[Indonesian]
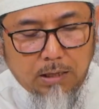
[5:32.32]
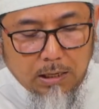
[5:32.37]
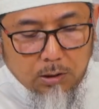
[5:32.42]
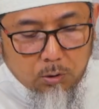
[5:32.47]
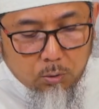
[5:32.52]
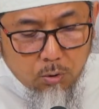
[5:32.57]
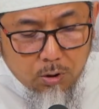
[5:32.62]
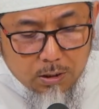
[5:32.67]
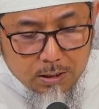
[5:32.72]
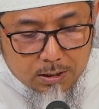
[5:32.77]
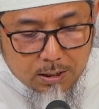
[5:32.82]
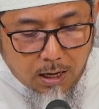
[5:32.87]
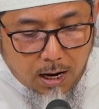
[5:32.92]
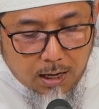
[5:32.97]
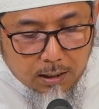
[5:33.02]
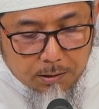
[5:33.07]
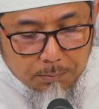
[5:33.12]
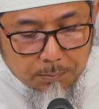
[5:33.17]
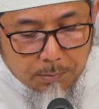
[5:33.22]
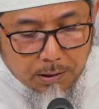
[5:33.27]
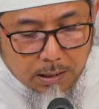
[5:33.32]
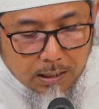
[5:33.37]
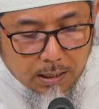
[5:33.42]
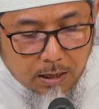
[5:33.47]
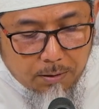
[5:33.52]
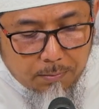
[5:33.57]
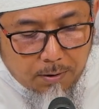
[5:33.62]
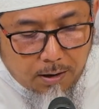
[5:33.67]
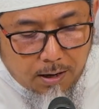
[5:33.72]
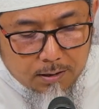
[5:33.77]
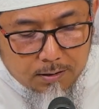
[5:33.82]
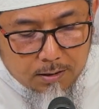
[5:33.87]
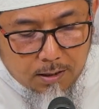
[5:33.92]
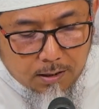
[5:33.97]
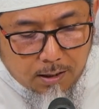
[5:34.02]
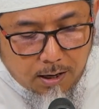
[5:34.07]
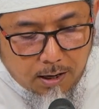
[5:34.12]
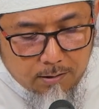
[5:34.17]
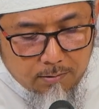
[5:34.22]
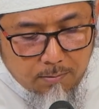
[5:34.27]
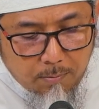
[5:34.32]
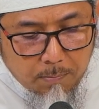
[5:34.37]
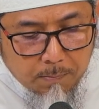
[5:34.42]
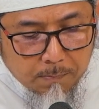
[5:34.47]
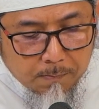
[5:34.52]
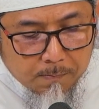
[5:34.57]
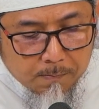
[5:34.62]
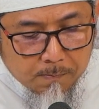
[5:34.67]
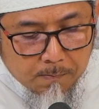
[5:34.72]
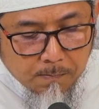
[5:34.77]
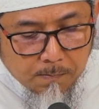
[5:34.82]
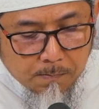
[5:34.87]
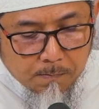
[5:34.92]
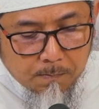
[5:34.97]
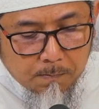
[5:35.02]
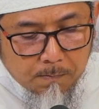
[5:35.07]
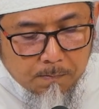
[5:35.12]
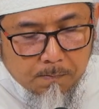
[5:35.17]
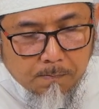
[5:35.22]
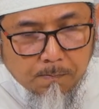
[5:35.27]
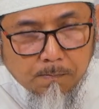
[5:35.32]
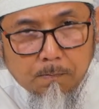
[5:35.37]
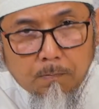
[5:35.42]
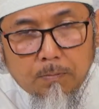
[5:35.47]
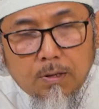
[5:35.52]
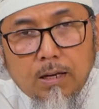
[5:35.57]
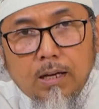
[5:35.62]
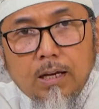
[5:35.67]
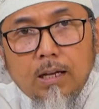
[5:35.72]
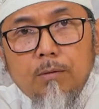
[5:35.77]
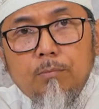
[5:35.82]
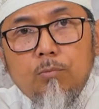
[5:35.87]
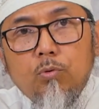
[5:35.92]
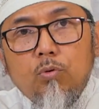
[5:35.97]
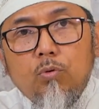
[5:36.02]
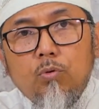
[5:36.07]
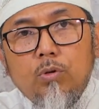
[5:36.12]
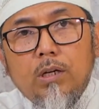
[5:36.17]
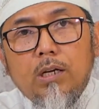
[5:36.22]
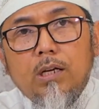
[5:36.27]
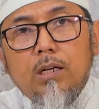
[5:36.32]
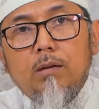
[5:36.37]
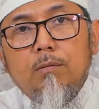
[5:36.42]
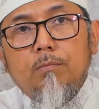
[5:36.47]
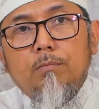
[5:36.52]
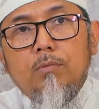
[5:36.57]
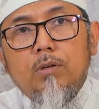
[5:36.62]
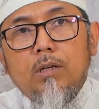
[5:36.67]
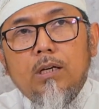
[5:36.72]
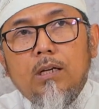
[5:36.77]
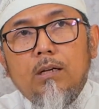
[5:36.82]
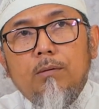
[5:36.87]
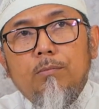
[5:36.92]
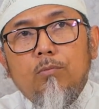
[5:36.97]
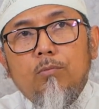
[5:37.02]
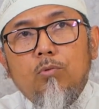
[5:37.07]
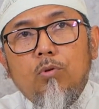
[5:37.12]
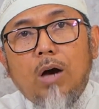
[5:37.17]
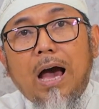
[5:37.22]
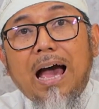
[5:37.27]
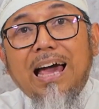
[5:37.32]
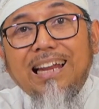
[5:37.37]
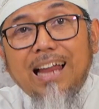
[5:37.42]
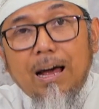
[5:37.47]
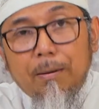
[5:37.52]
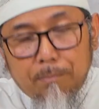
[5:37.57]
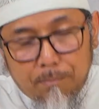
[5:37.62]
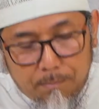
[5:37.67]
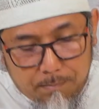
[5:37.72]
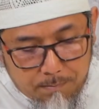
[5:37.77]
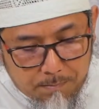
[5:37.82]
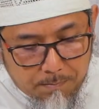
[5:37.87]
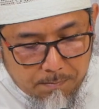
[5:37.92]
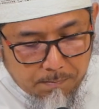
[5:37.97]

yaitu di saat mereka mengajarkan ilmu ilmu, ilmu alam